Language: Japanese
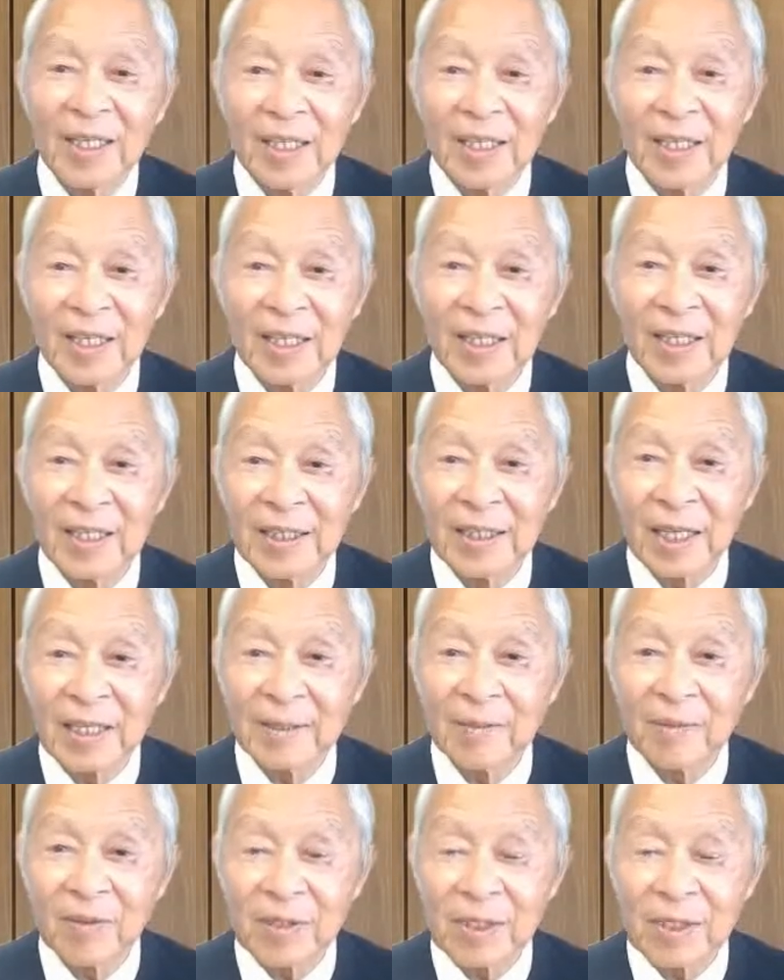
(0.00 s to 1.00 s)
え
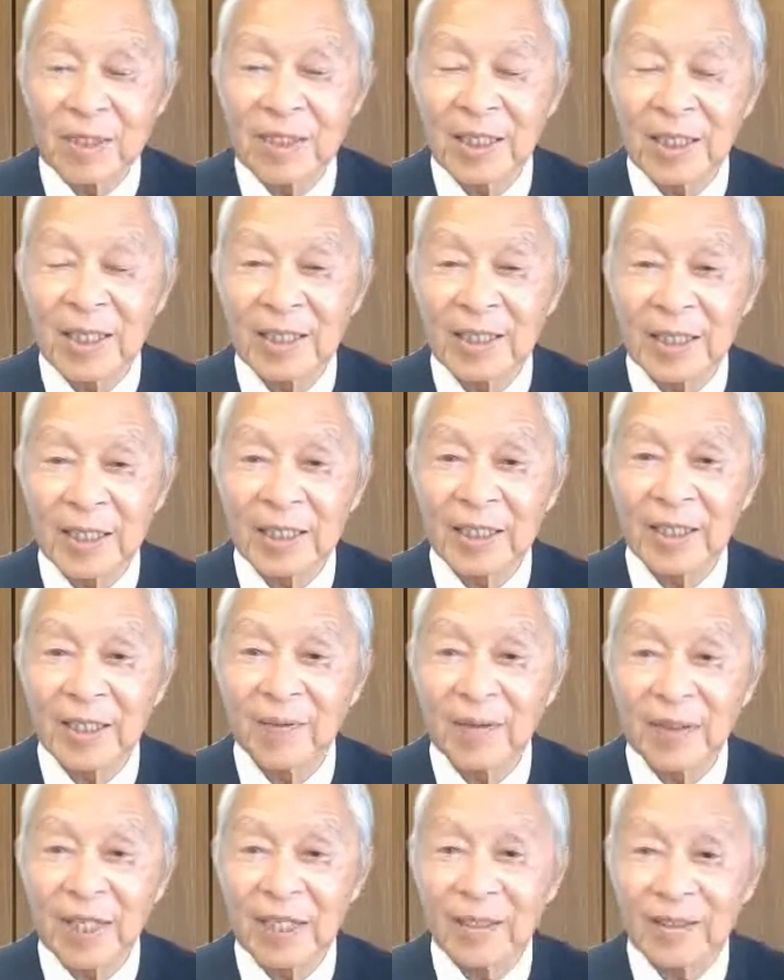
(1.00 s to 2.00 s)
何もシニアだけ
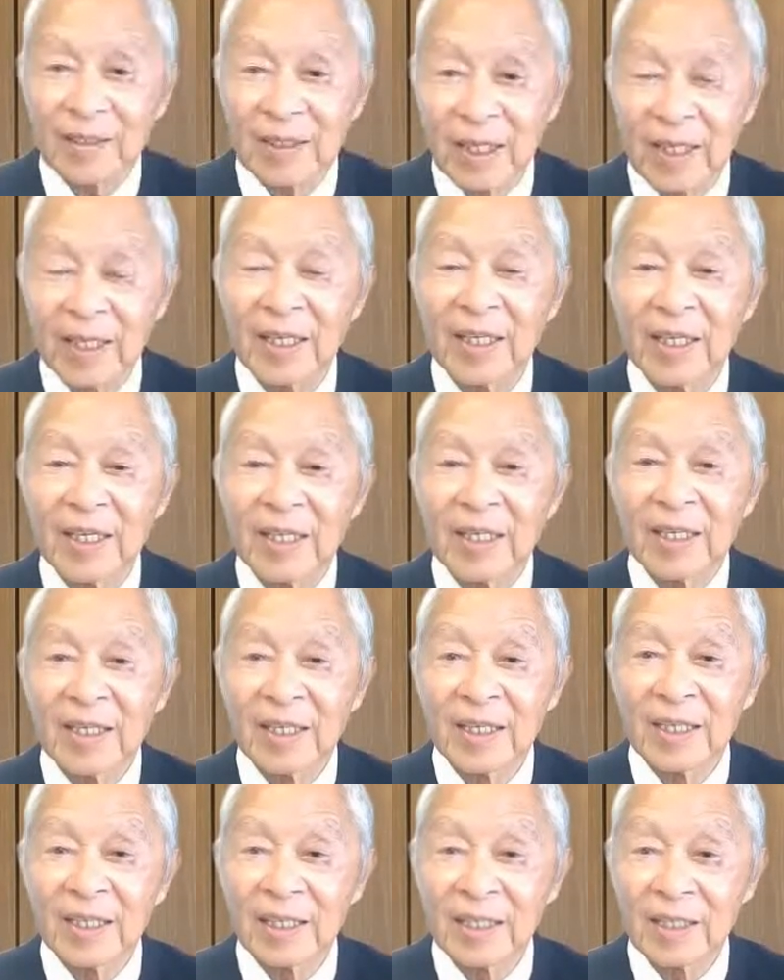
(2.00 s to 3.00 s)
ではなくて、
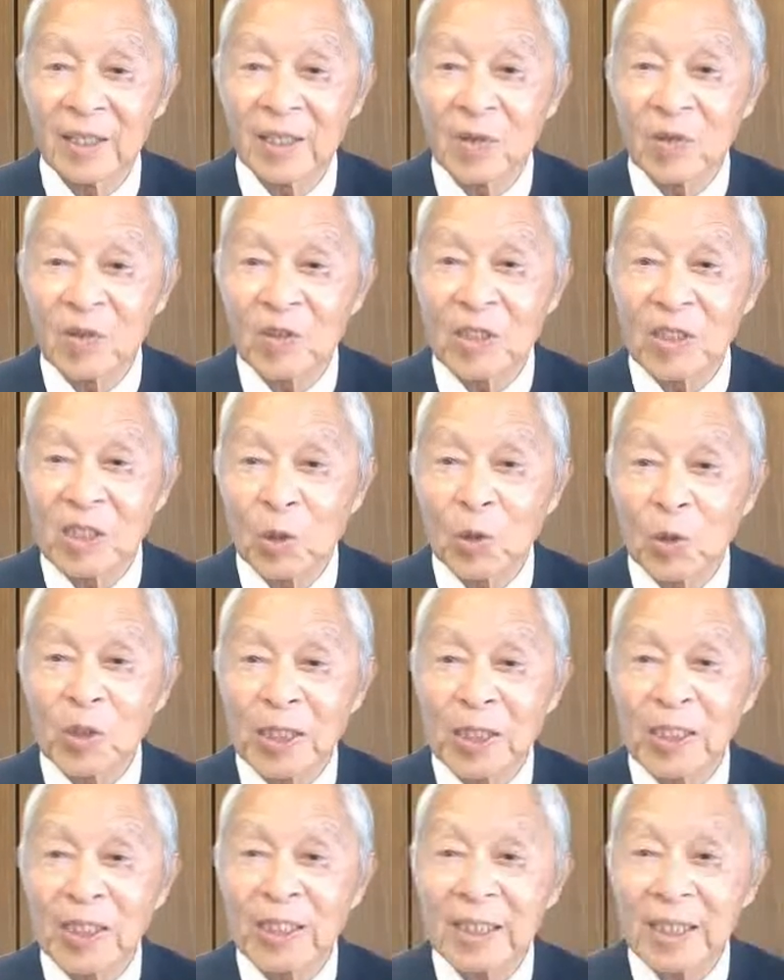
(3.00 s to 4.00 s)
え特に女
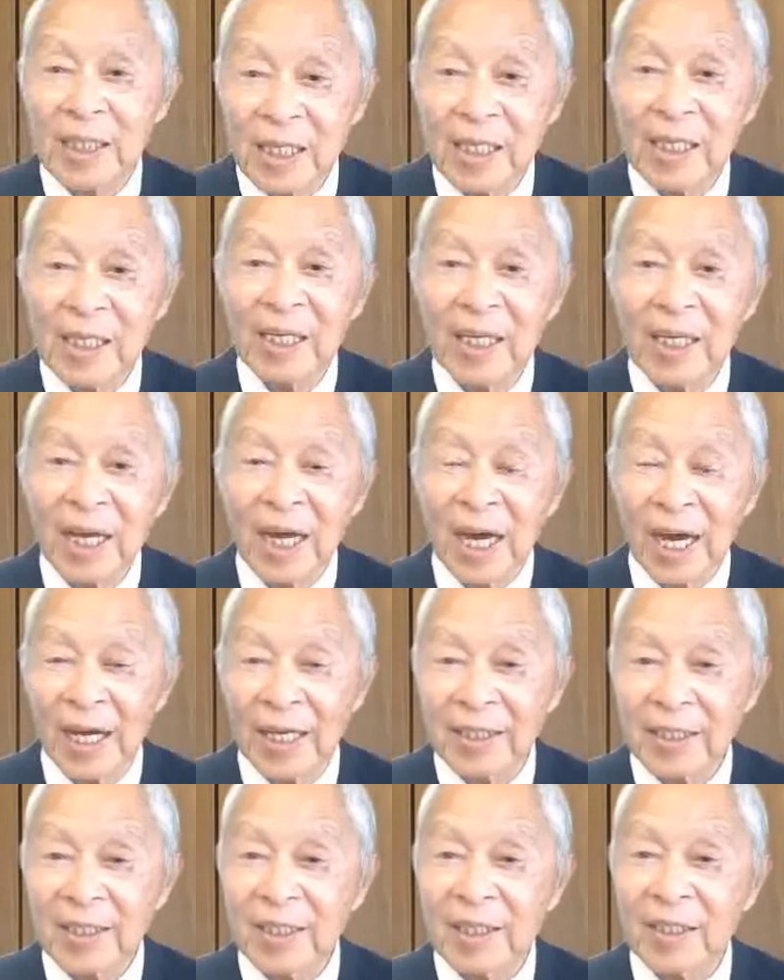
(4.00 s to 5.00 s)
性で
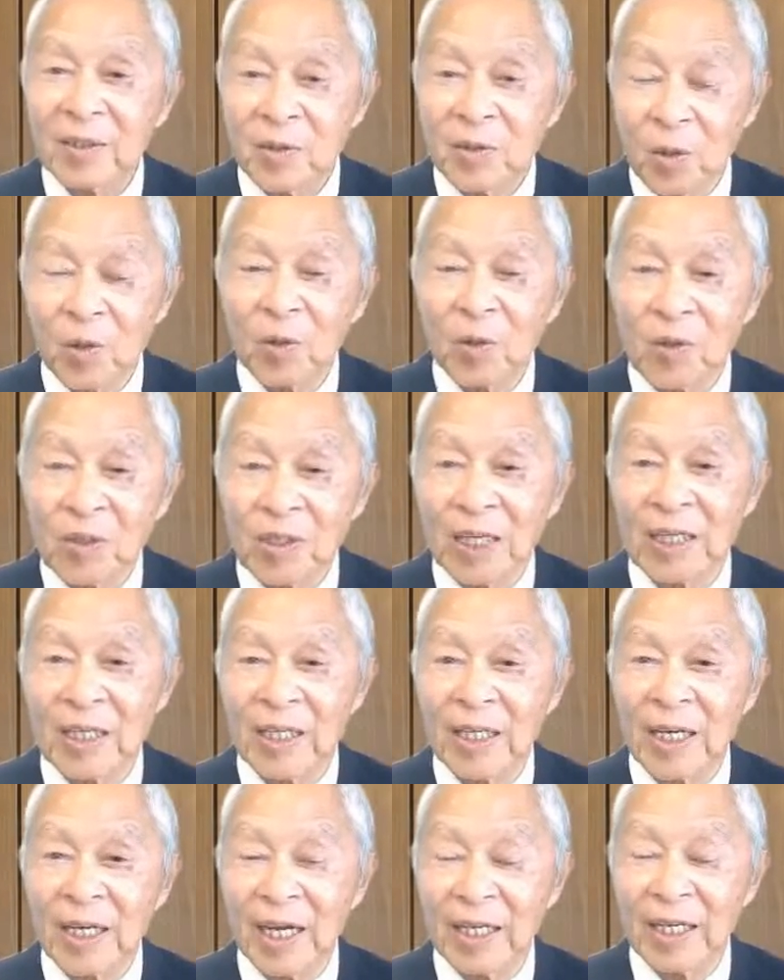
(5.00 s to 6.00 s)
ハイヒールを、
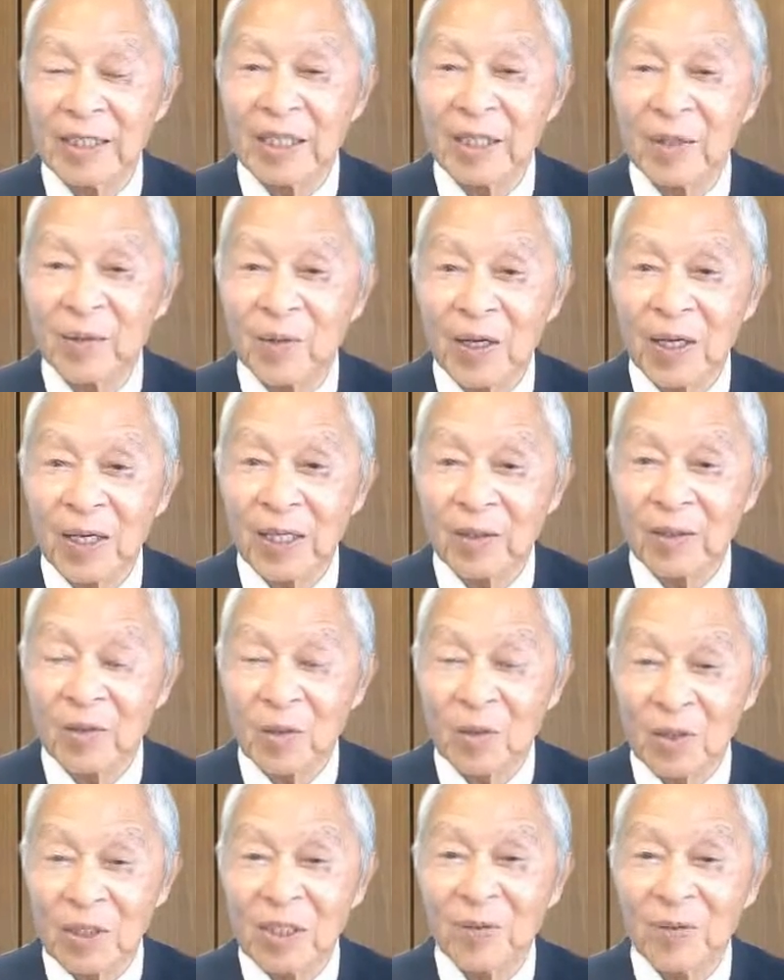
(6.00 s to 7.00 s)
え履いておられる
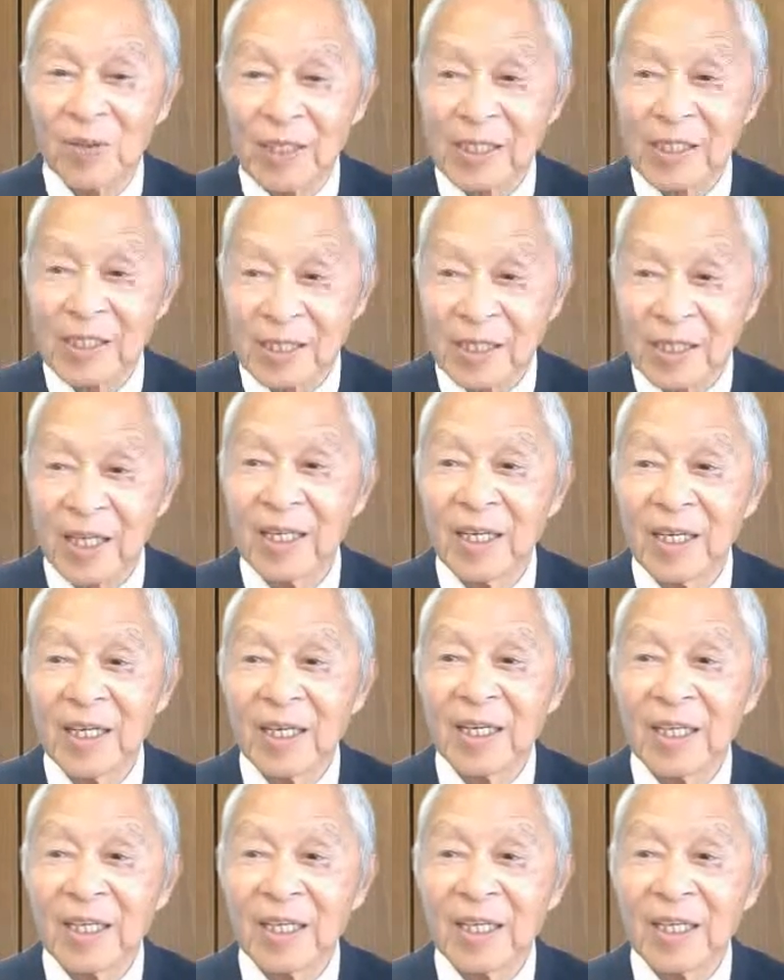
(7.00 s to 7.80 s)
時にはですね、